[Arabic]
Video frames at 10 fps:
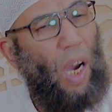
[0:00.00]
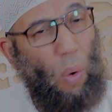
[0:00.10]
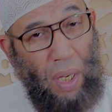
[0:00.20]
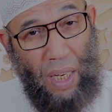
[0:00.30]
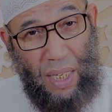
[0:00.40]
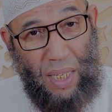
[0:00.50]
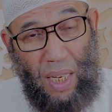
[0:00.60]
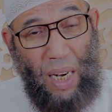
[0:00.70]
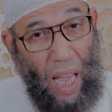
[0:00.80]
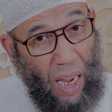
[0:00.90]
هو
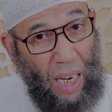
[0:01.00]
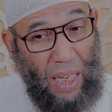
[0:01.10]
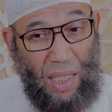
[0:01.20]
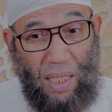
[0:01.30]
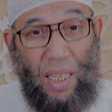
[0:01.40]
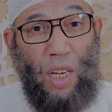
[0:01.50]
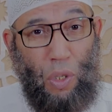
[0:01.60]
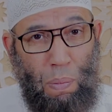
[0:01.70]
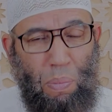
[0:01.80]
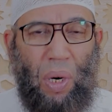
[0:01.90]
يخصها العقل يخصها
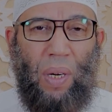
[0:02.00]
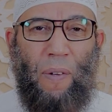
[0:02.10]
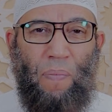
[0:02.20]
يشمر